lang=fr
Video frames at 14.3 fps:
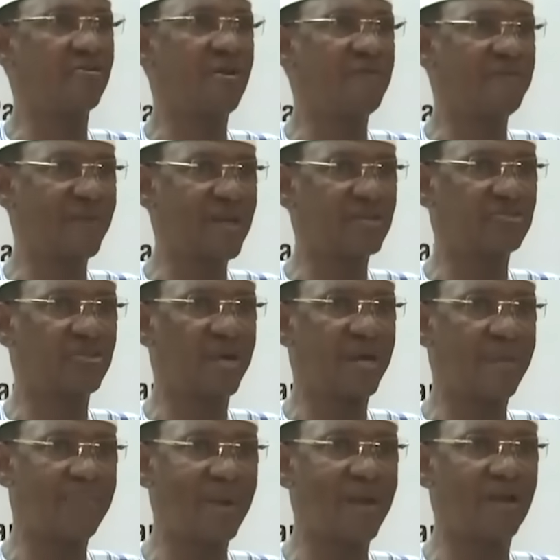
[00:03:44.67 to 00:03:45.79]
une conférence qu'on
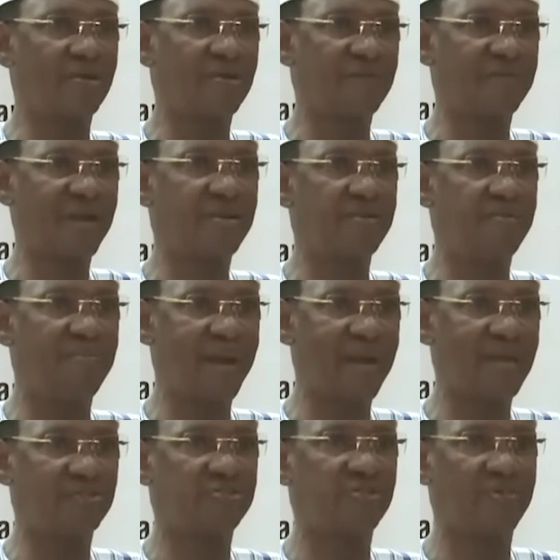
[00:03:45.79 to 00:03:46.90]
appelle la conférence de
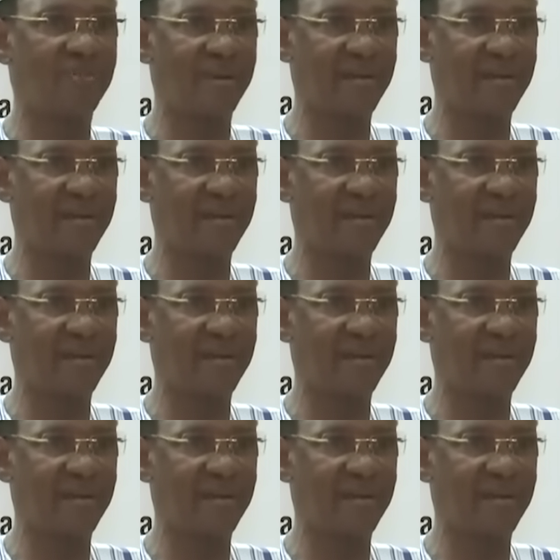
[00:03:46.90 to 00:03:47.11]
Berlin sur le